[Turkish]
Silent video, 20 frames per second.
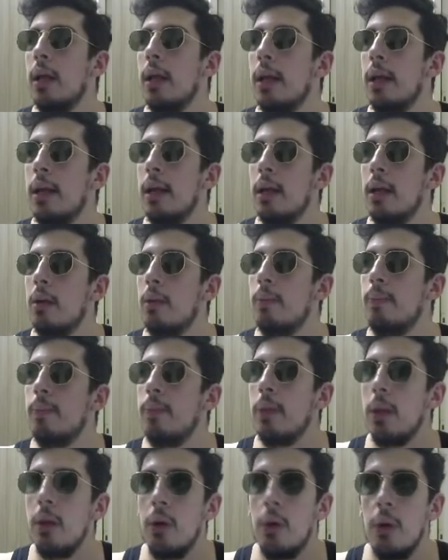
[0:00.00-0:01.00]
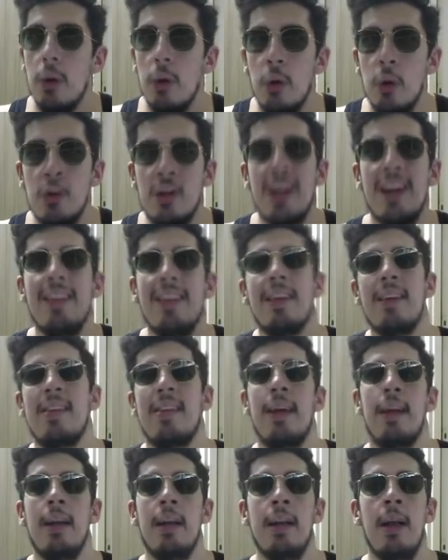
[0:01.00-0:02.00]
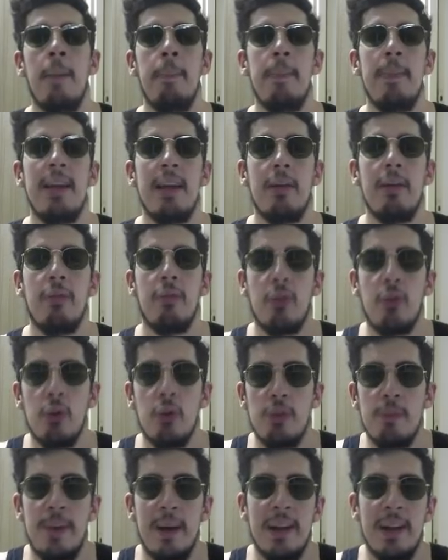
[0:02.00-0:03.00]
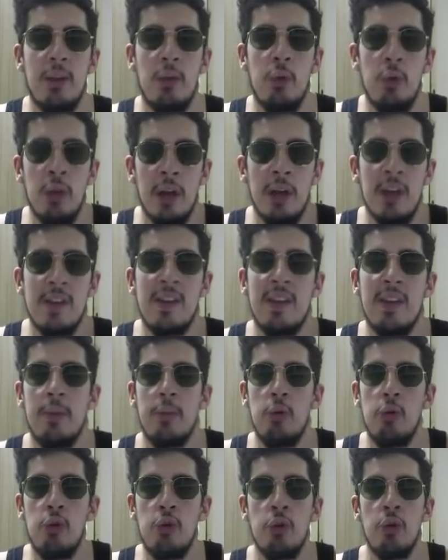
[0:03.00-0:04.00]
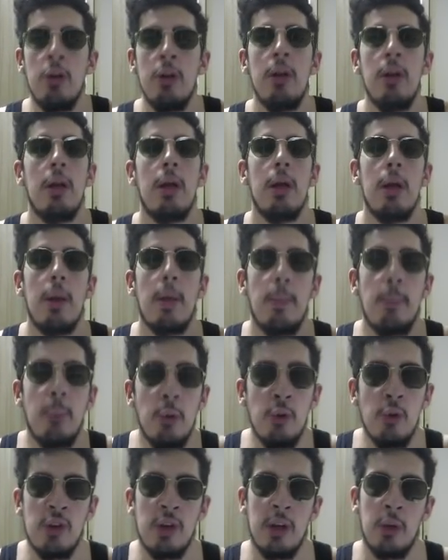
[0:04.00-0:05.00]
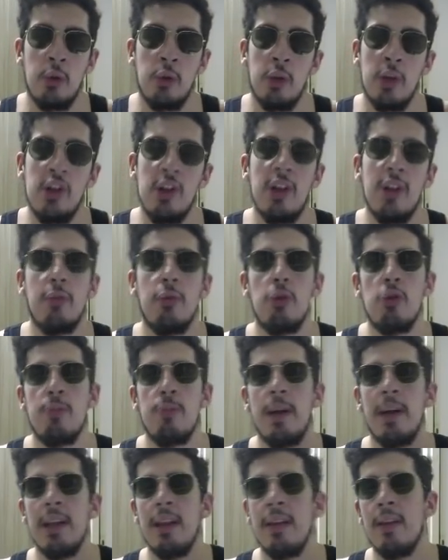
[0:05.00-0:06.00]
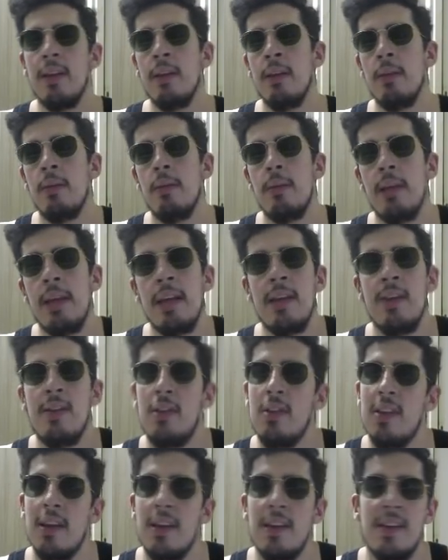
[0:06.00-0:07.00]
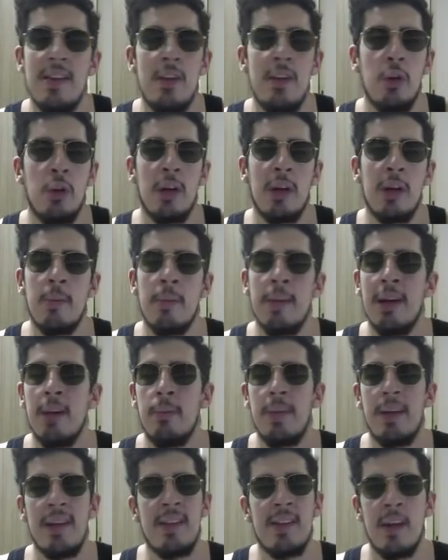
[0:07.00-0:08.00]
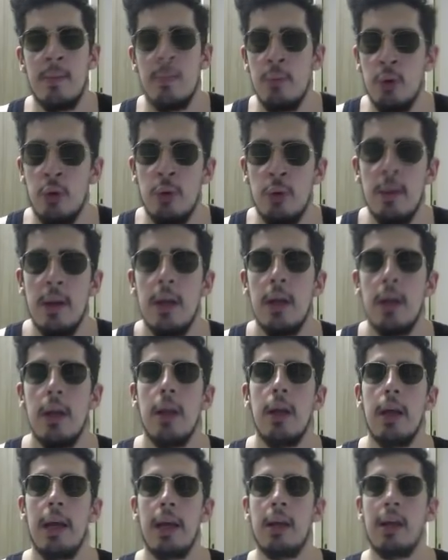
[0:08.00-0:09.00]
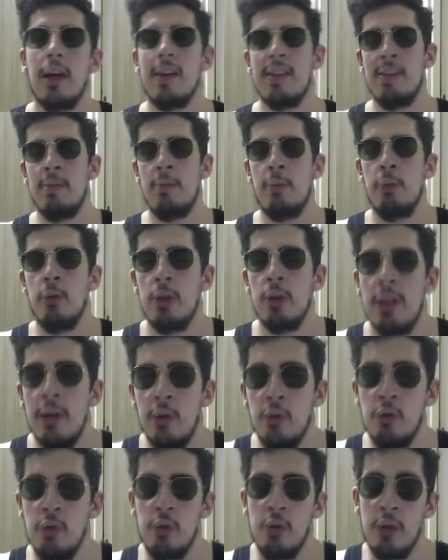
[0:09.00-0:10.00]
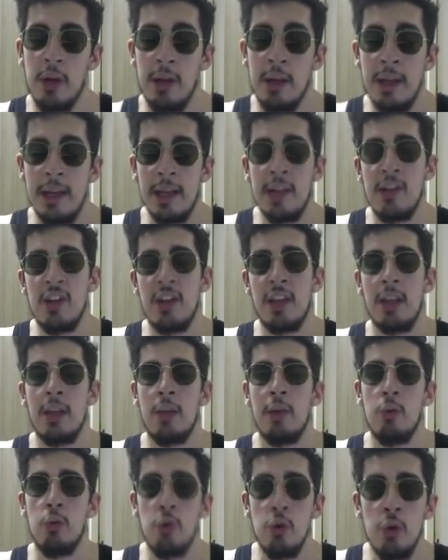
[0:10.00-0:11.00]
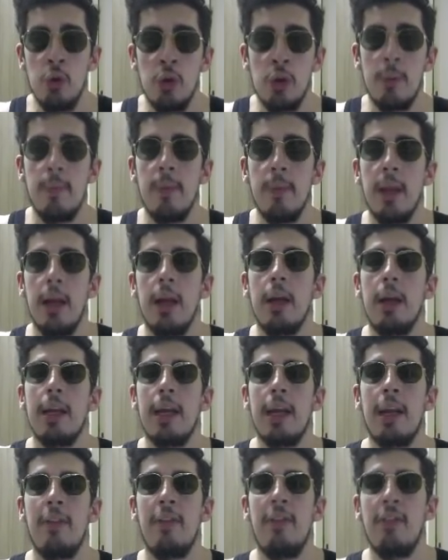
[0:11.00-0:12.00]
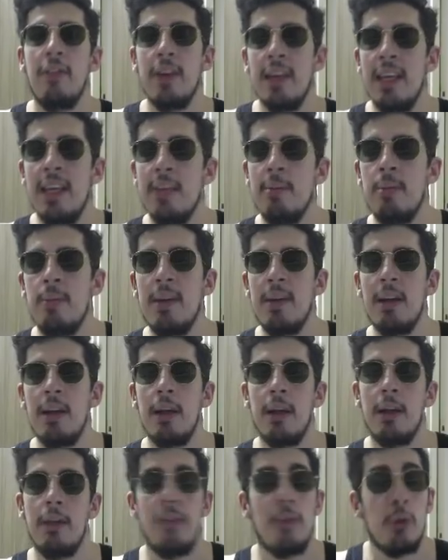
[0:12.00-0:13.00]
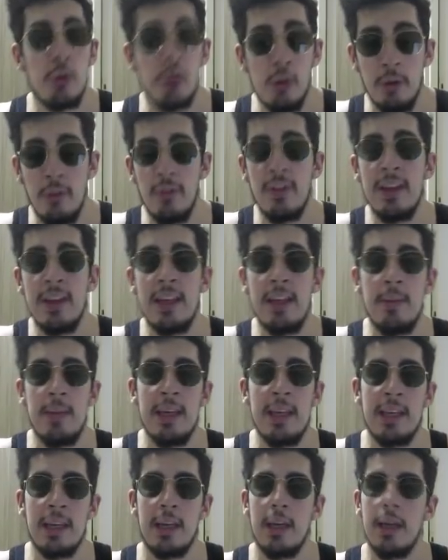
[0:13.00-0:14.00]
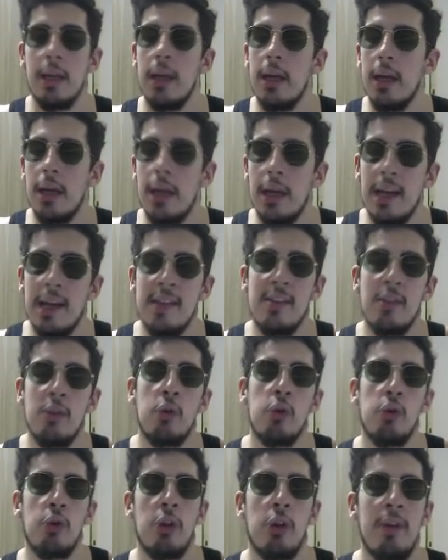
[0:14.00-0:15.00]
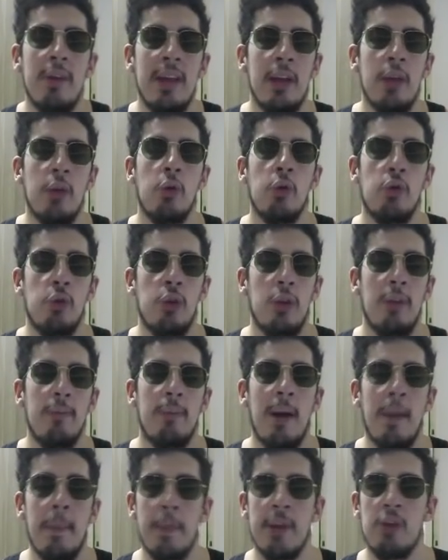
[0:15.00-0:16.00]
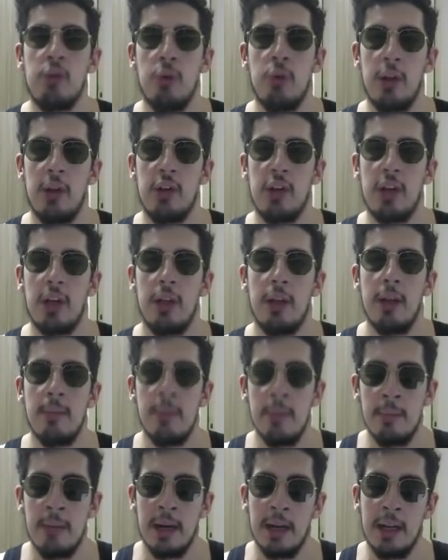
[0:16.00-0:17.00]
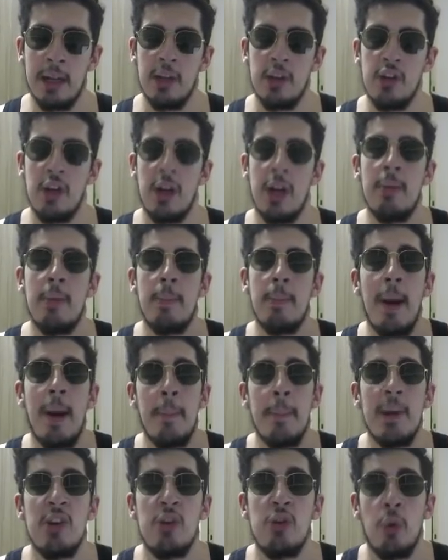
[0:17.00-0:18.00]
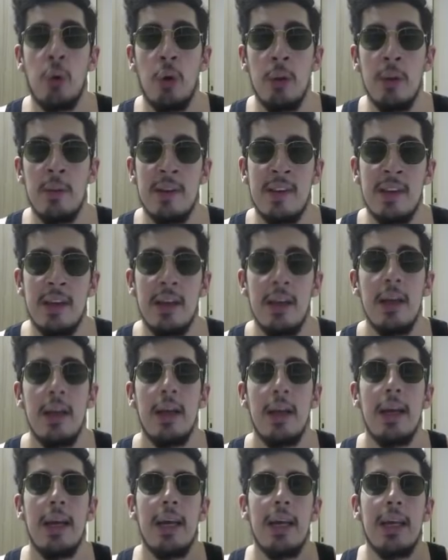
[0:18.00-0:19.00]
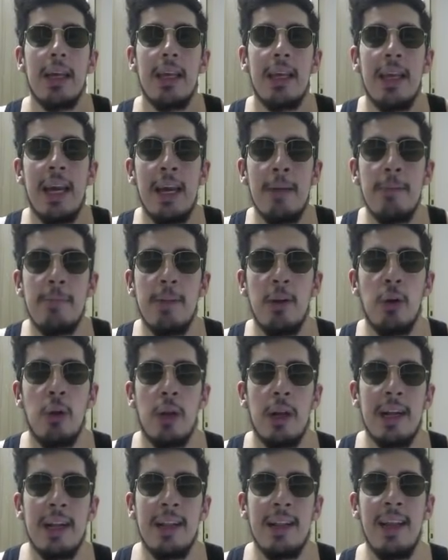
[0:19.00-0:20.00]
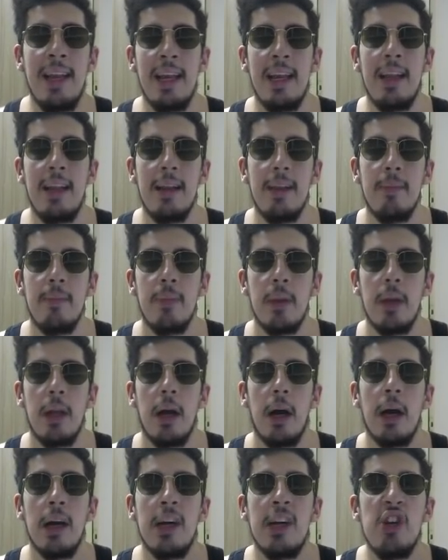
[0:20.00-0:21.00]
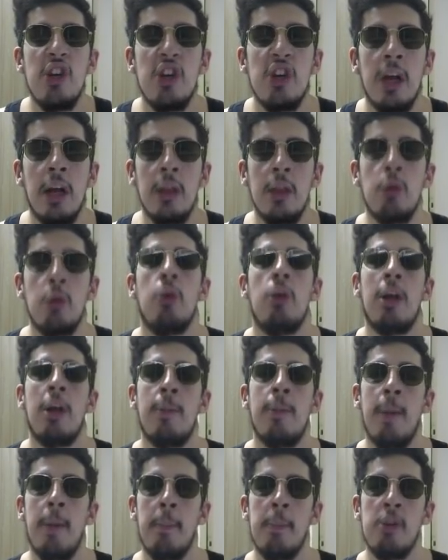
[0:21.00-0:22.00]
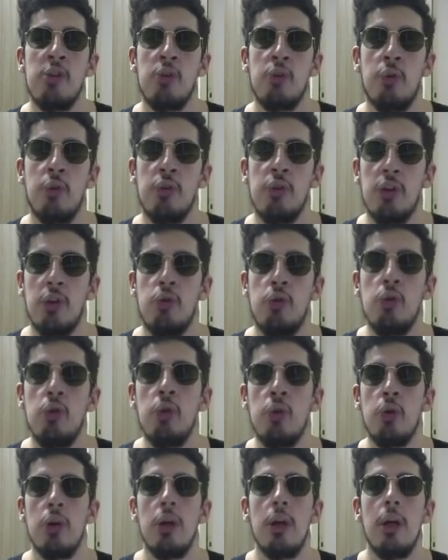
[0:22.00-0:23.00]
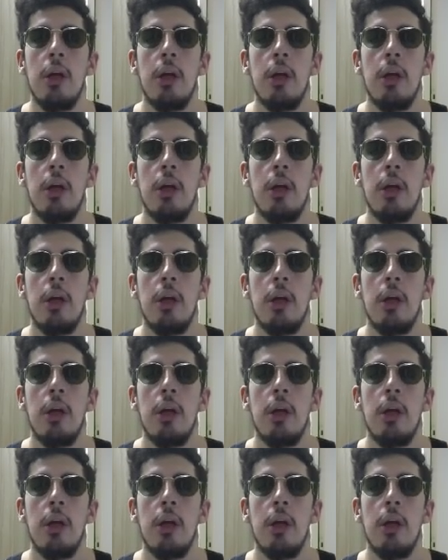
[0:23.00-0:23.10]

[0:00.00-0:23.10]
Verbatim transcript: e, özel tasarlanan bir Frostbite dünyası gibi düşünün. Bunun üzerine kurulacak. Frostbite'ın yeni serisi diyorlar ama ben pek sanmıyorum. E, custom build üzerine geleceklerini düşünüyorum. Yani FIFA 21, özür dilerim FIFA 22 eski konsolda ve yeni konsolda bambaşka olacak. Tamam mı arkadaşlar? Ama bambaşka olması gameplay olarak değil, akışkanlık olarak bambaşka olacak. Çünkü